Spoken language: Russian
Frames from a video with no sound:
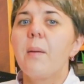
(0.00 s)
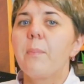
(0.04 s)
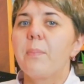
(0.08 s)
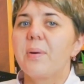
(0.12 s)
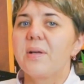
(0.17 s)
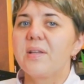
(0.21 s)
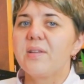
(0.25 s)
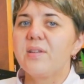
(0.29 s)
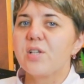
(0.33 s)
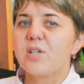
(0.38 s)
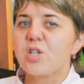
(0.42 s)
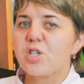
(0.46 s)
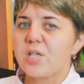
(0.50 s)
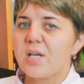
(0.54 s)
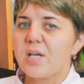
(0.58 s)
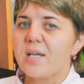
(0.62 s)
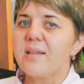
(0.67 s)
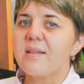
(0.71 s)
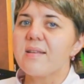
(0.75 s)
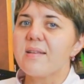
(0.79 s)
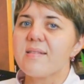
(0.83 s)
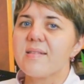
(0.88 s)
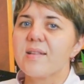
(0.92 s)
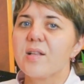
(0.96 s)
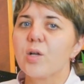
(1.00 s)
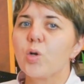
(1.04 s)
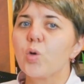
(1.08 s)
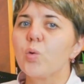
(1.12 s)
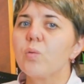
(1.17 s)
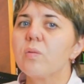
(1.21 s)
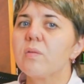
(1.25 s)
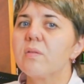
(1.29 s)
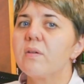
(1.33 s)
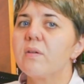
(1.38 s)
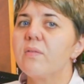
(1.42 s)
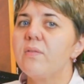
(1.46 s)
Поддержание
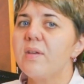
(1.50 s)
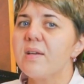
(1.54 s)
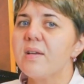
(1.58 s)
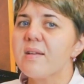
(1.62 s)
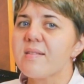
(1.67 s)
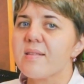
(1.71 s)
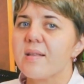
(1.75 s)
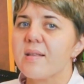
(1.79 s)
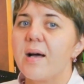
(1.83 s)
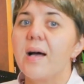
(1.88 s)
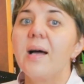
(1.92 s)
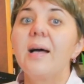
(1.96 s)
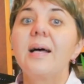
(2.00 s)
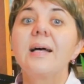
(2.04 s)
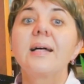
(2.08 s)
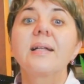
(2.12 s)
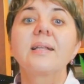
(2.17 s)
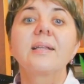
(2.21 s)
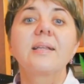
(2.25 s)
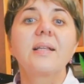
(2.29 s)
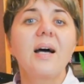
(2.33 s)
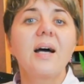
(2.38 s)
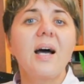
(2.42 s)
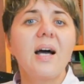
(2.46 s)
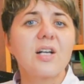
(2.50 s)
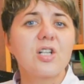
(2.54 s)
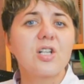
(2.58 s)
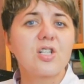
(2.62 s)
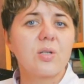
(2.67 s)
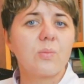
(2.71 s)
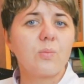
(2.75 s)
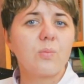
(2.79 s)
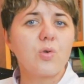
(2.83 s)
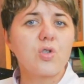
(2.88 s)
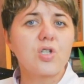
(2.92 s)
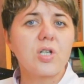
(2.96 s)
здорового веса
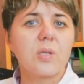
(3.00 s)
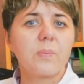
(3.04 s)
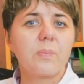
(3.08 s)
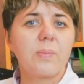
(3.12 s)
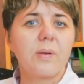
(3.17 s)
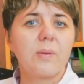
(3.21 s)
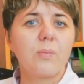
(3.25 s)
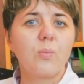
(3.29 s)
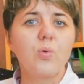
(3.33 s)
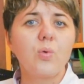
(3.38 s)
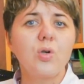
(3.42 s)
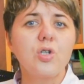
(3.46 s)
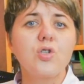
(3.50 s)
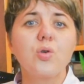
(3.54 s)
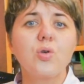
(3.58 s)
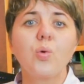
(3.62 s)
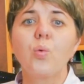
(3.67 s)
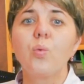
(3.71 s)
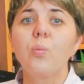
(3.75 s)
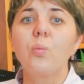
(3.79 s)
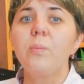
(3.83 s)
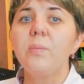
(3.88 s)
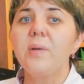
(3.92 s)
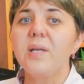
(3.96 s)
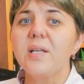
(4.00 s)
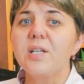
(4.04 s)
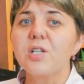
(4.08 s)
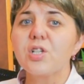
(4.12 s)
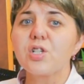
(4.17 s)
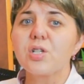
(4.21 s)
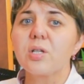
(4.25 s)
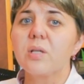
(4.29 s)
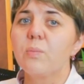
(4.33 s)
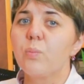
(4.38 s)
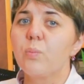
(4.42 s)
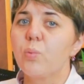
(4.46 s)
также может помочь
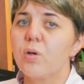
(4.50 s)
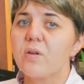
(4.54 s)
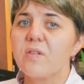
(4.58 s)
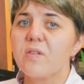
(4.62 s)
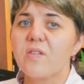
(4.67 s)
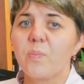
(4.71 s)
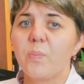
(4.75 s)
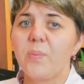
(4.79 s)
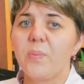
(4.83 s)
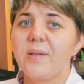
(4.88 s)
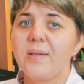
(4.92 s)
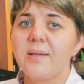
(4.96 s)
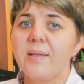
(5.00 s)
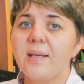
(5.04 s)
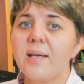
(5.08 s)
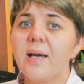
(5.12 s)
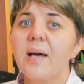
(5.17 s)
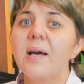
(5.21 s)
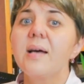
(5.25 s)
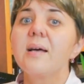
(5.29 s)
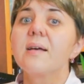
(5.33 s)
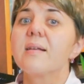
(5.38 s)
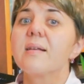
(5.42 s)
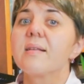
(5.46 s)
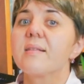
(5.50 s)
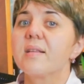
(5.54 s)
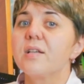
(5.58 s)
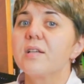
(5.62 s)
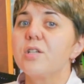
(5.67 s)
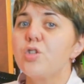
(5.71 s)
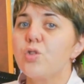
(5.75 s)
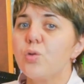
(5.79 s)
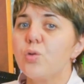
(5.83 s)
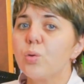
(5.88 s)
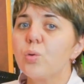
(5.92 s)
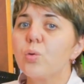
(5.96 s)
уменьшить боль в спине за
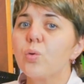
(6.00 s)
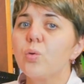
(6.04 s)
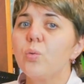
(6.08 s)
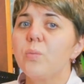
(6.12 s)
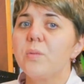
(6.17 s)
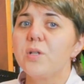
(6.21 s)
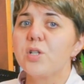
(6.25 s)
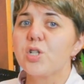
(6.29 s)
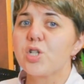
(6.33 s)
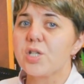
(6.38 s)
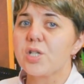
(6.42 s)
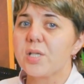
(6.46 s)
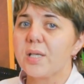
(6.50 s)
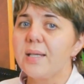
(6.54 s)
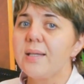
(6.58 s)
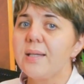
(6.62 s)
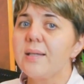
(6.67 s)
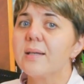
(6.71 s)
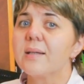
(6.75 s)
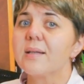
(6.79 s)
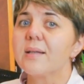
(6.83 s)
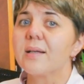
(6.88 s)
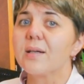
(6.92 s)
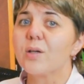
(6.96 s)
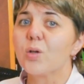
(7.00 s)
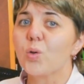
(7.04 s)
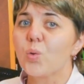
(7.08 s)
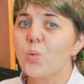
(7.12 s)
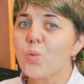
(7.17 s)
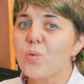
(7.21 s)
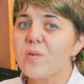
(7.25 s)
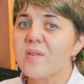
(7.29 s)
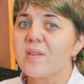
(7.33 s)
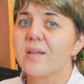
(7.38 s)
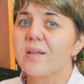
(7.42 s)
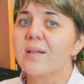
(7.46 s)
счет уменьшения
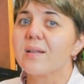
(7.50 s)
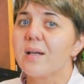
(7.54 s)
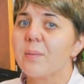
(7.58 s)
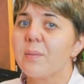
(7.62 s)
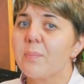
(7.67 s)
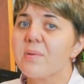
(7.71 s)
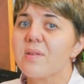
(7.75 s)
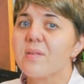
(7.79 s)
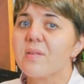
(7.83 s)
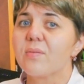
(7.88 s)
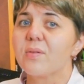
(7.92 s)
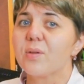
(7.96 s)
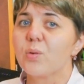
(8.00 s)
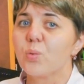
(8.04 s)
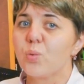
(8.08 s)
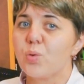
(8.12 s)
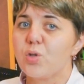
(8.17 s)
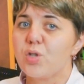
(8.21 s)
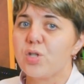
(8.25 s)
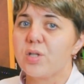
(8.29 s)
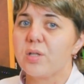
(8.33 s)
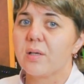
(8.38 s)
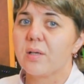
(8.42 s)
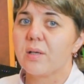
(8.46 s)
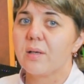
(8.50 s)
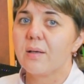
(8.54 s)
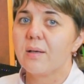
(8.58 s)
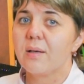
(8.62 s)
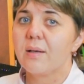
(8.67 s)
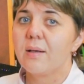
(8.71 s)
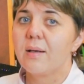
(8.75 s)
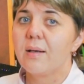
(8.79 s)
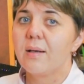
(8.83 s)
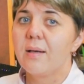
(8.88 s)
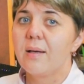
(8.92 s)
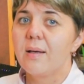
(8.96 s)
нагрузки на позвоночник,
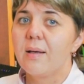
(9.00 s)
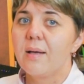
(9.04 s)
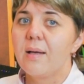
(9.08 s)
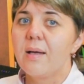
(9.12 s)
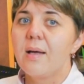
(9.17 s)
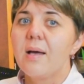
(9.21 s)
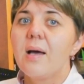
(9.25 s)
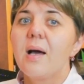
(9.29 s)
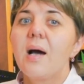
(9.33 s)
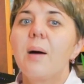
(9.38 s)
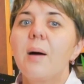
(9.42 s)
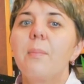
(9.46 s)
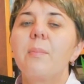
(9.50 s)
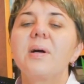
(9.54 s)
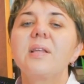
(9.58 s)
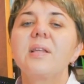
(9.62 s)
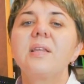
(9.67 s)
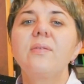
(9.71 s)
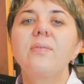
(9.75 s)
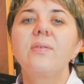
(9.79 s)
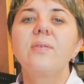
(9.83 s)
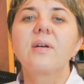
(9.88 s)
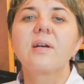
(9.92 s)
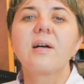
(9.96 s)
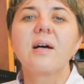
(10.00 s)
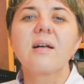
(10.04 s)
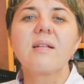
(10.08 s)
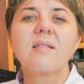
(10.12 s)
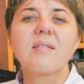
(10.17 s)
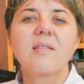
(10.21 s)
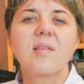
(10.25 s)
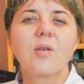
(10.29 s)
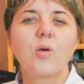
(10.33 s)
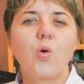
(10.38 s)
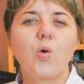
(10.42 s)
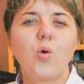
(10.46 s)

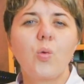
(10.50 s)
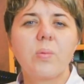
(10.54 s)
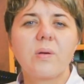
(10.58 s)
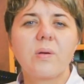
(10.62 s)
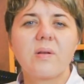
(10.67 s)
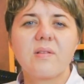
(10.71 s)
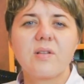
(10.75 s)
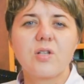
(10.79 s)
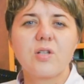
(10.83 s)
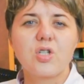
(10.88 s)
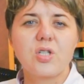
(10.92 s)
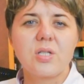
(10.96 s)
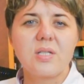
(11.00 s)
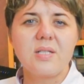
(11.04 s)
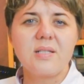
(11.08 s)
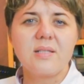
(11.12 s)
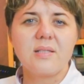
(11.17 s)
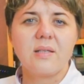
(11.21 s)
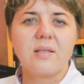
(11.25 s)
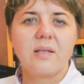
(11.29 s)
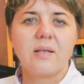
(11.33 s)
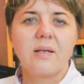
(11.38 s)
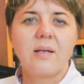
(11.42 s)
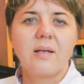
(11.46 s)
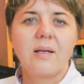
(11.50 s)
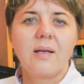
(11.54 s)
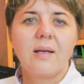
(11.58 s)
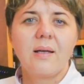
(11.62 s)
модификации образа жизни.